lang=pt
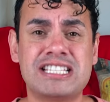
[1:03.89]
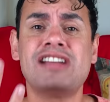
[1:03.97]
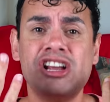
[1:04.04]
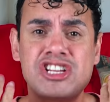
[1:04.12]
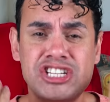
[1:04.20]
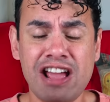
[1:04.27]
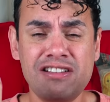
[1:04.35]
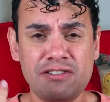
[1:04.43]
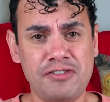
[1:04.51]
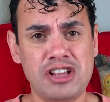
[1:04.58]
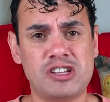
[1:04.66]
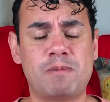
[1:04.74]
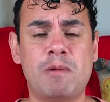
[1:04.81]
Tá cheio de
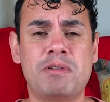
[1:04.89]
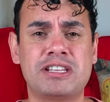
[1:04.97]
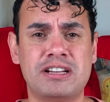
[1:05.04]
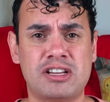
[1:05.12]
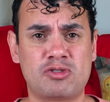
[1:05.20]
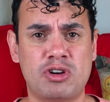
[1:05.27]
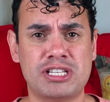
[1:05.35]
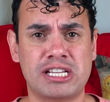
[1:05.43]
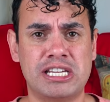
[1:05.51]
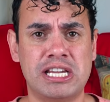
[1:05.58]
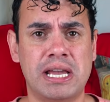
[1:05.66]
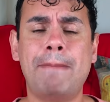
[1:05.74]
vídeo experimentando as coisas aqui.